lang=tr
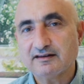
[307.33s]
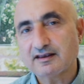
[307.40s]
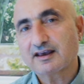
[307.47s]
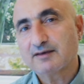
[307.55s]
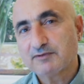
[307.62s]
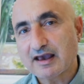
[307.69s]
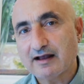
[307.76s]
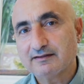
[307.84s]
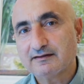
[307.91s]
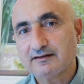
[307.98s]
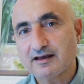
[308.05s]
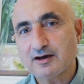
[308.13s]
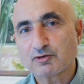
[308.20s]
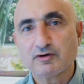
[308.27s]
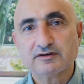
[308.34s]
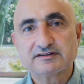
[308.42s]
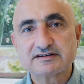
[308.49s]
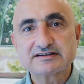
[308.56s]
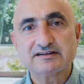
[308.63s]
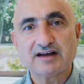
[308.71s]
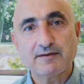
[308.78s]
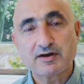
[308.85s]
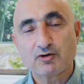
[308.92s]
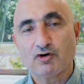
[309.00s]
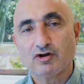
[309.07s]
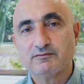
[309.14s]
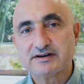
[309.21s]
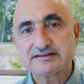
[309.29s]
Nitekim geldi de Reuters'ın haberi
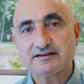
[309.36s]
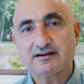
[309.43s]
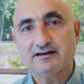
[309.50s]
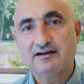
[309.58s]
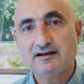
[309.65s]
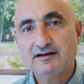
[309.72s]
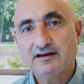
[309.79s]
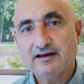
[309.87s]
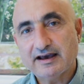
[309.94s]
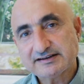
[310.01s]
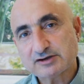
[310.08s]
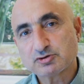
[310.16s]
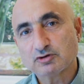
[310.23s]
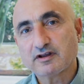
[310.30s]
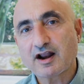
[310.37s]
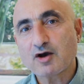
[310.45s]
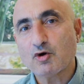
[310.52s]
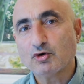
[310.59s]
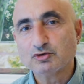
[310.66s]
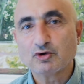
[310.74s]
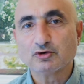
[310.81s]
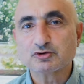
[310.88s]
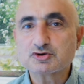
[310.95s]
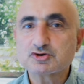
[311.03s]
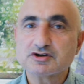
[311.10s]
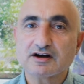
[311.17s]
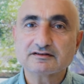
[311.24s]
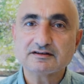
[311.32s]
olmasa esas olarak onu
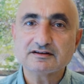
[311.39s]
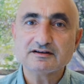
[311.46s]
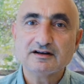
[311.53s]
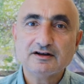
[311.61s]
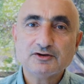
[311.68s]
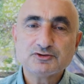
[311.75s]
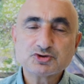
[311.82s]
konuşacaktık.